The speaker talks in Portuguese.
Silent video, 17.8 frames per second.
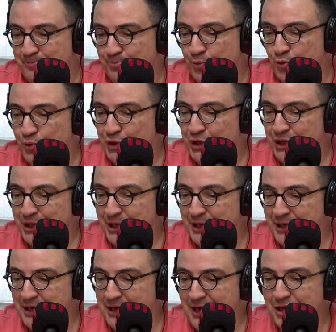
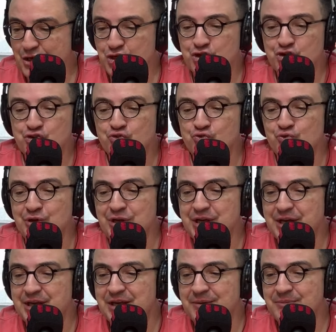porque a
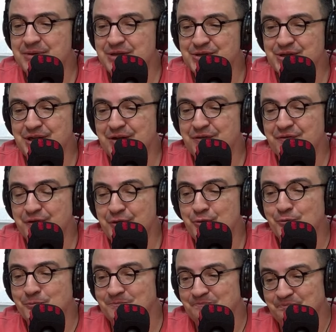Júlia que me
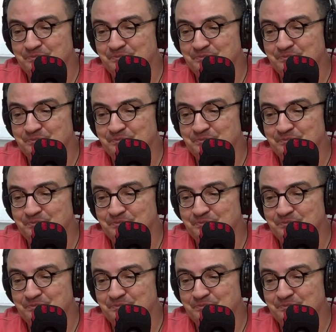escreveu,